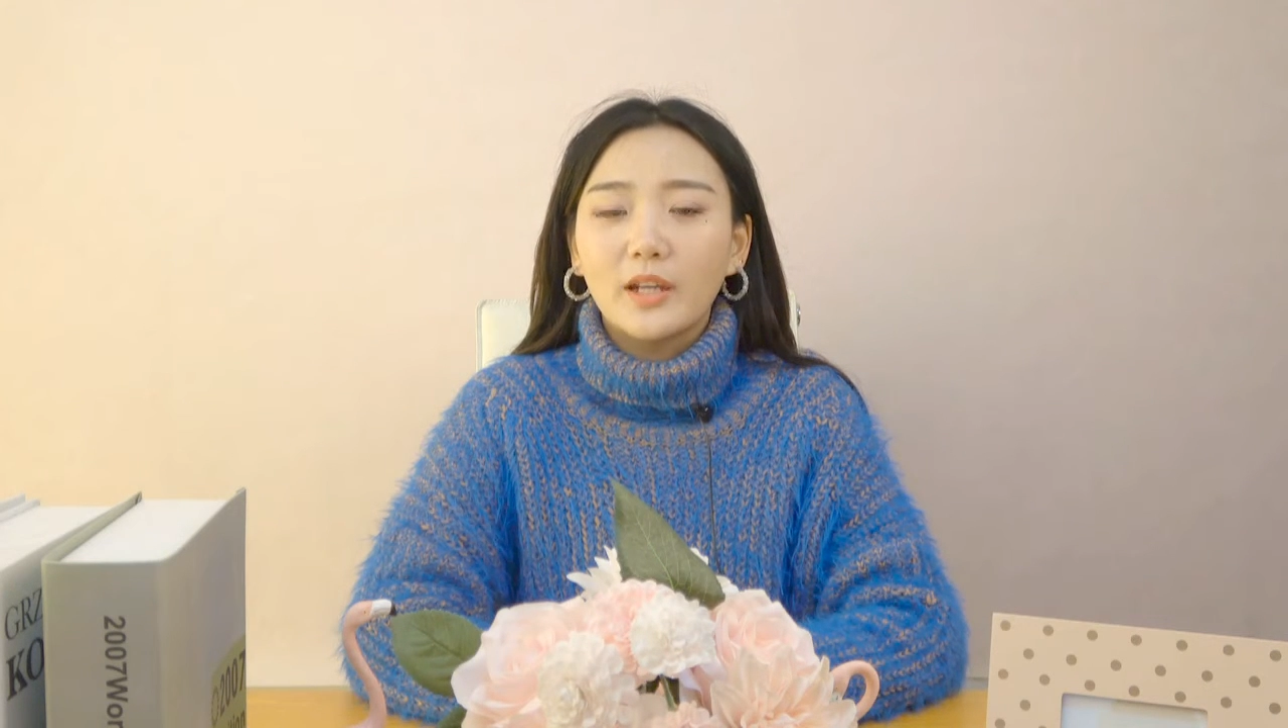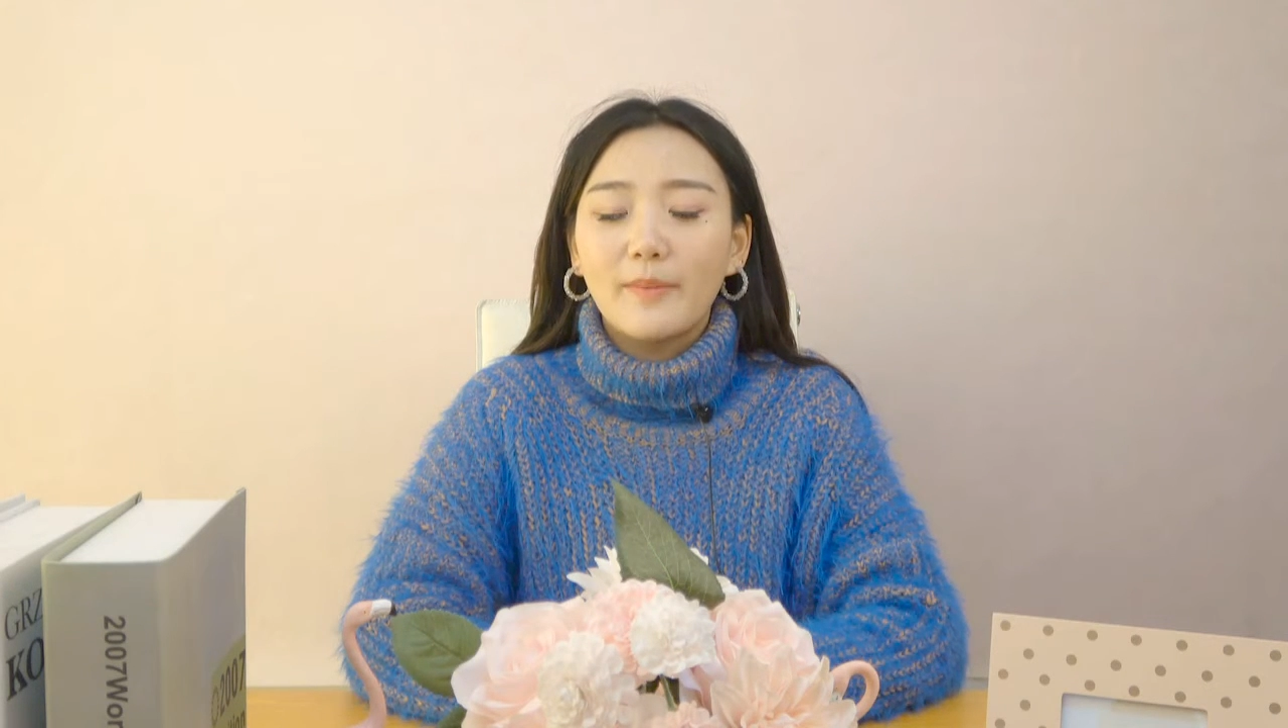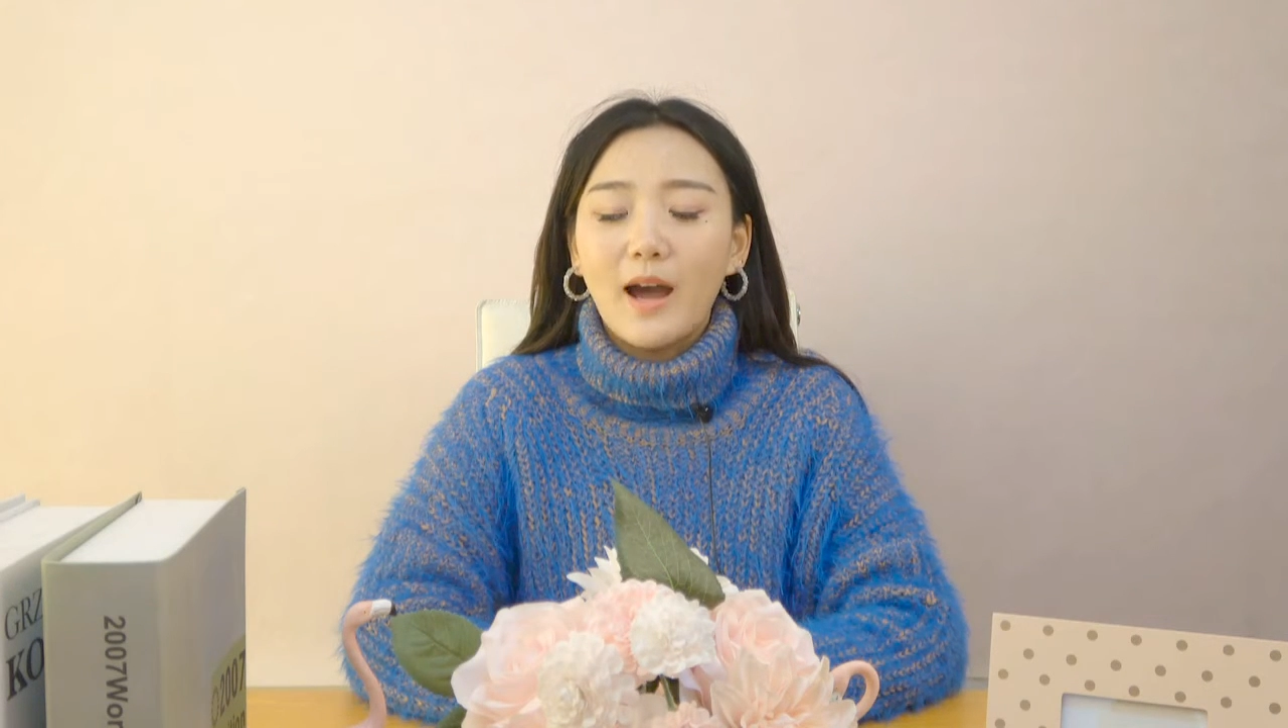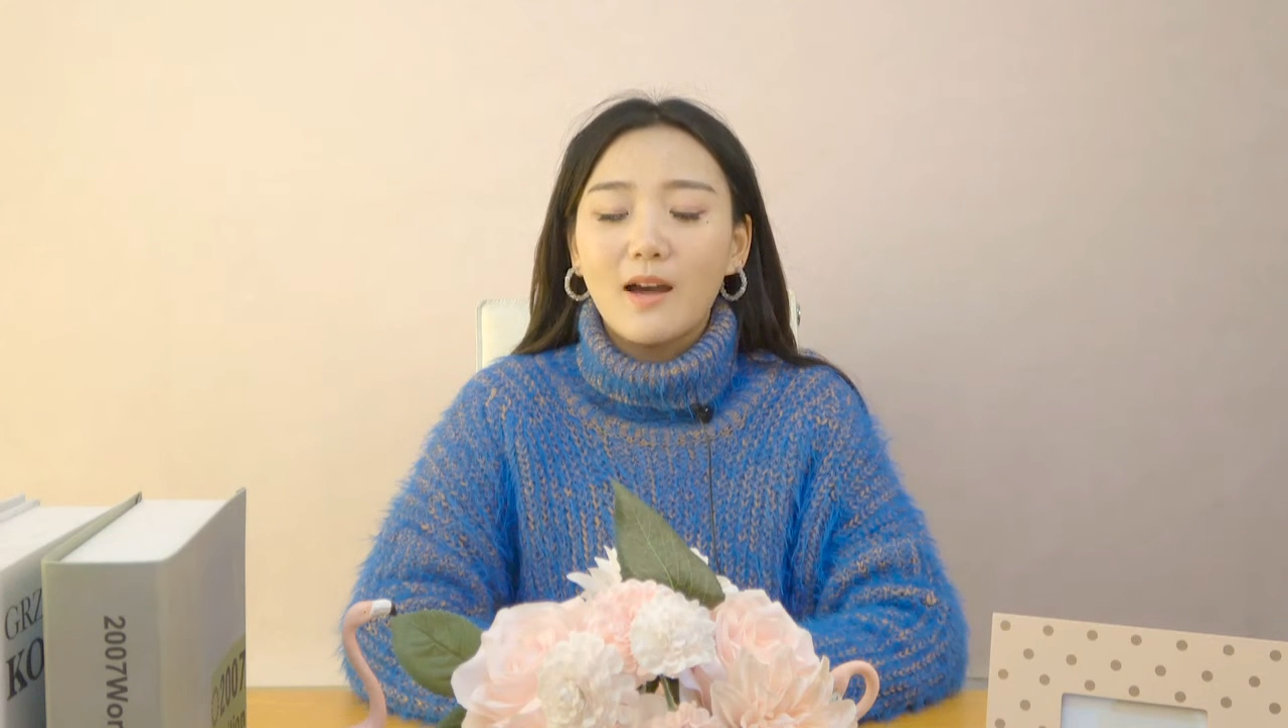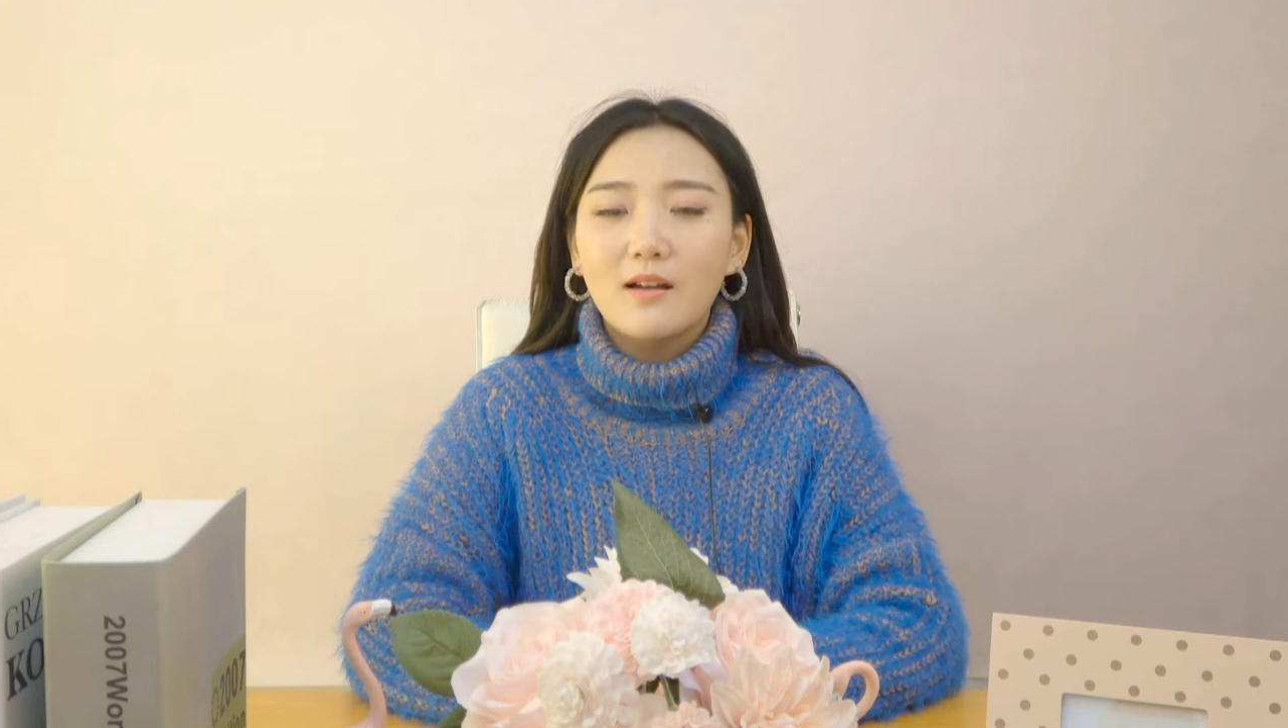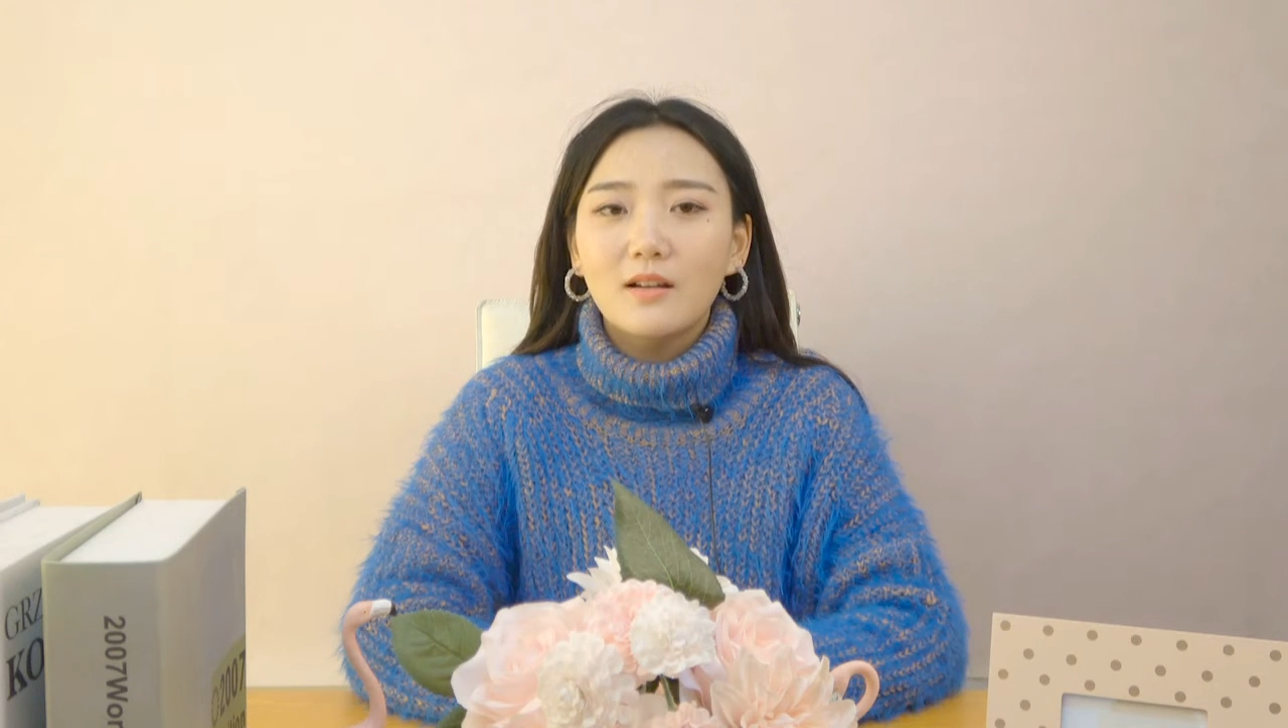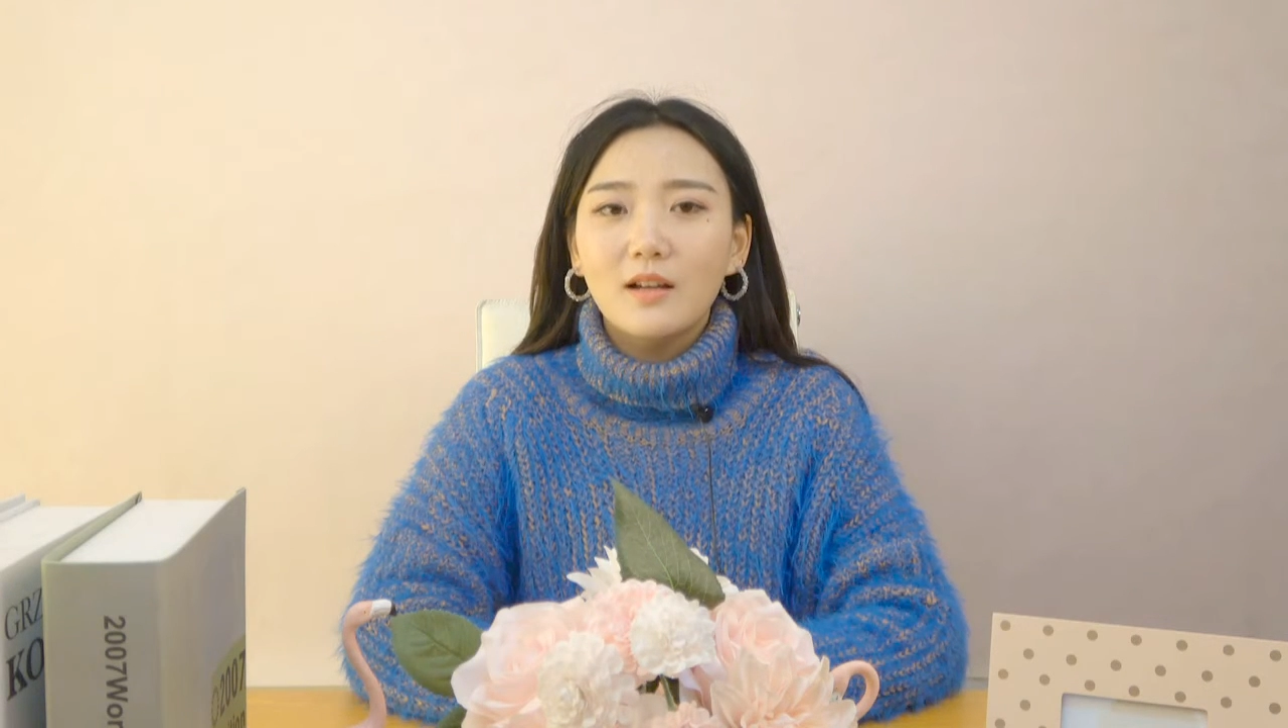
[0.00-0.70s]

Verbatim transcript: 忆吧。